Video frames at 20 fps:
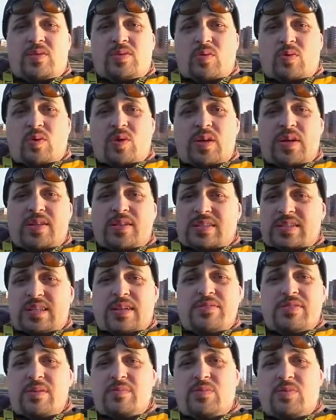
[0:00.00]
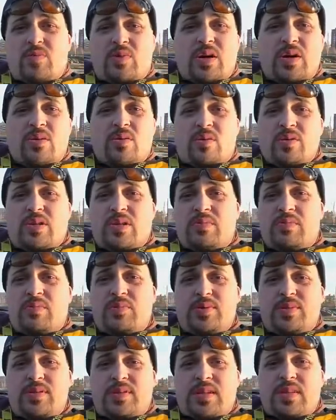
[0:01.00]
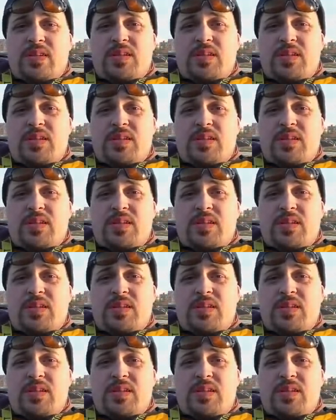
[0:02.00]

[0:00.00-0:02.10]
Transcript: то это совсем другая лодка будет.